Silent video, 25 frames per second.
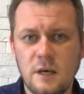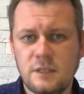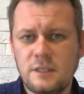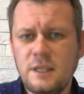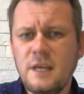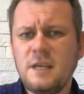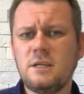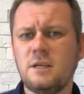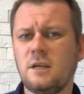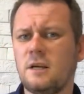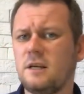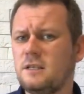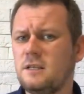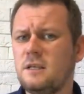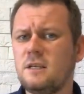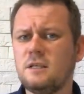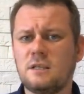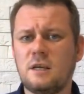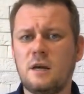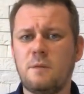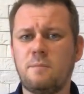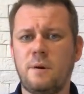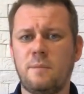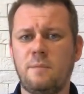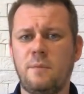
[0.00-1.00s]
Знаете,
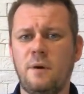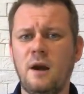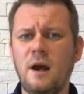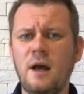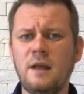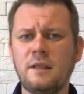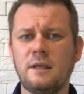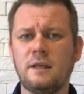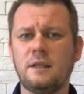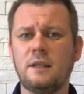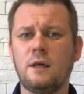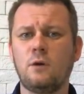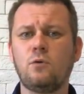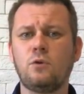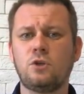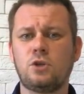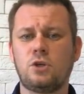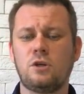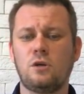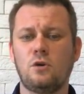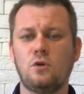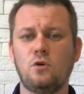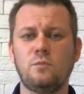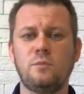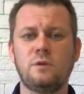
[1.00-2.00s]
российская пропаганда, она
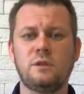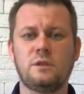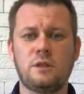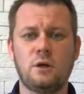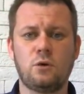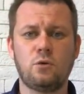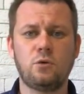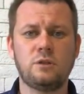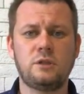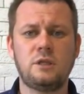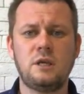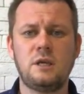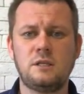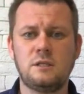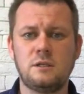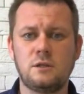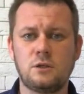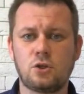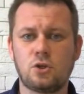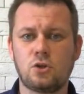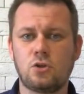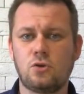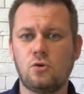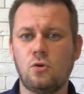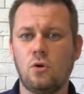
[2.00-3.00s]
очень любит такой тезис,
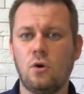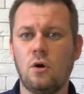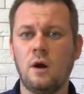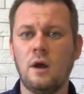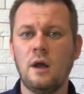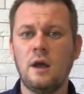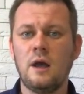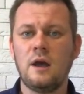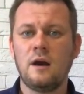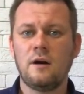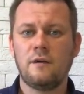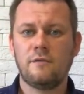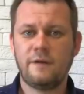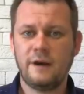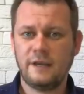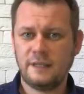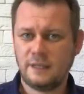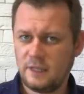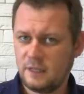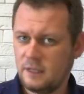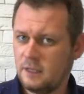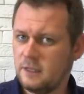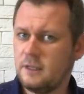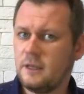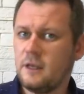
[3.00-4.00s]
что
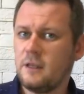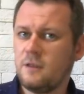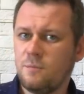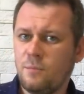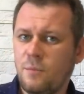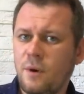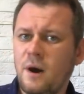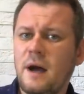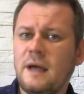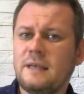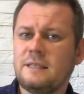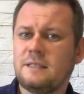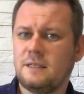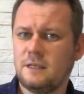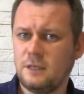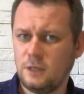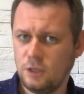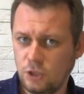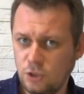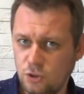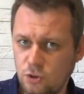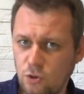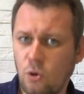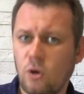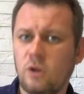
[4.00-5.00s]
война на Донбассе
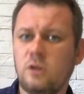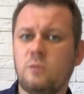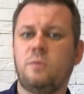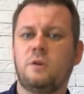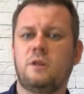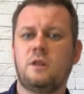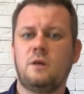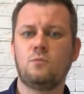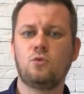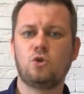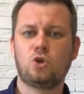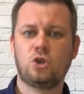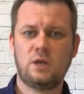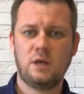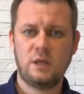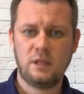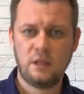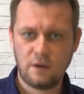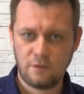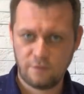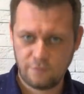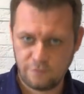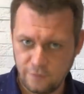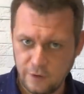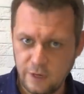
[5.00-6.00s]
идет, потому что
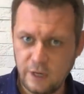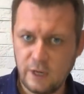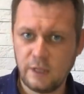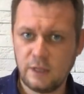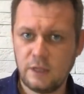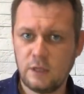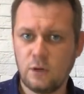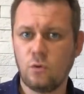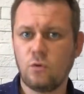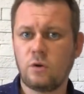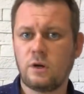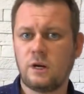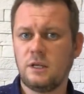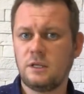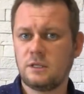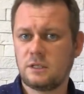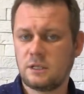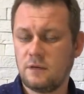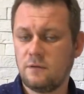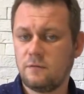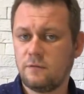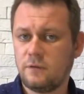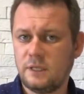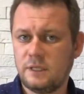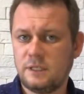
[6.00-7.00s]
она выгодна
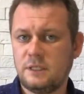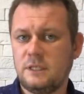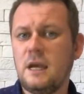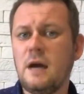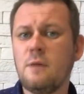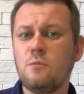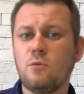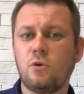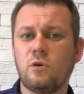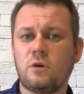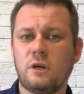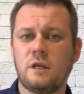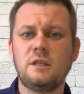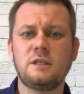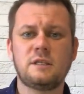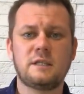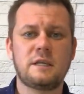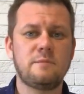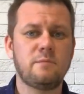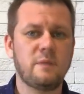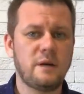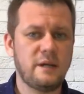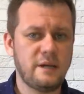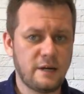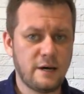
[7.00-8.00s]
украинским властям и
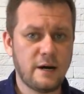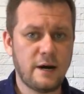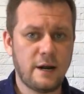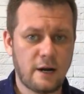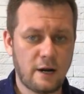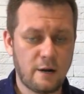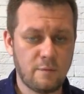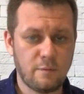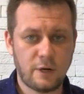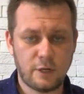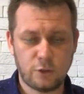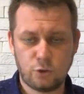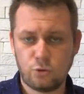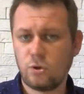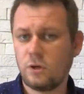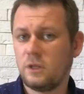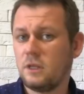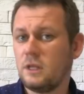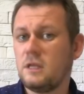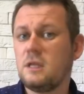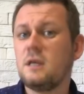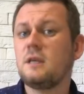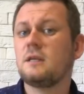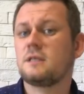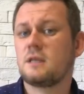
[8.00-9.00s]
украинским олигархам, которые на
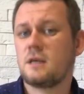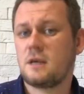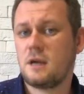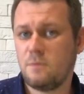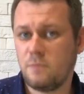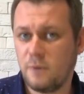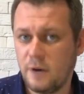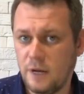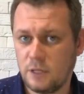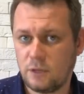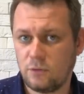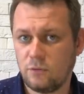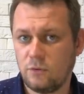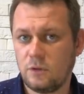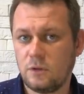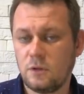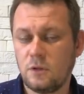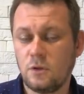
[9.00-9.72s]
ней зарабатывают.